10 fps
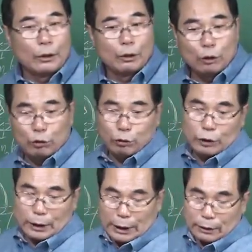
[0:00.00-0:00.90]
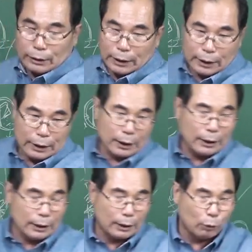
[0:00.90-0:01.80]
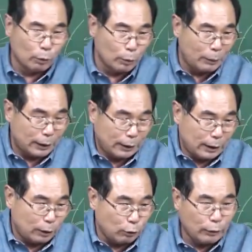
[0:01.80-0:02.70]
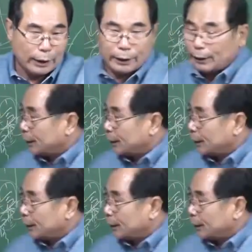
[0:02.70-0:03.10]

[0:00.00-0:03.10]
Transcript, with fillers: 어, 죽진 않았다. 오모 팠다 해도 왜?